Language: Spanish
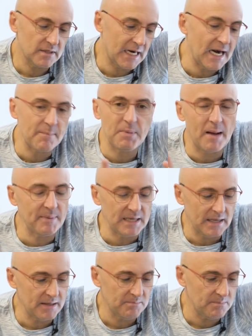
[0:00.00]
Ganar, eh,
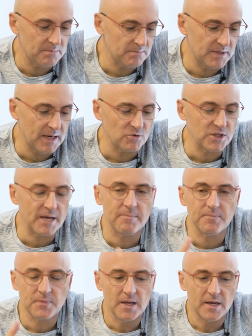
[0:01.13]
eh, digamos que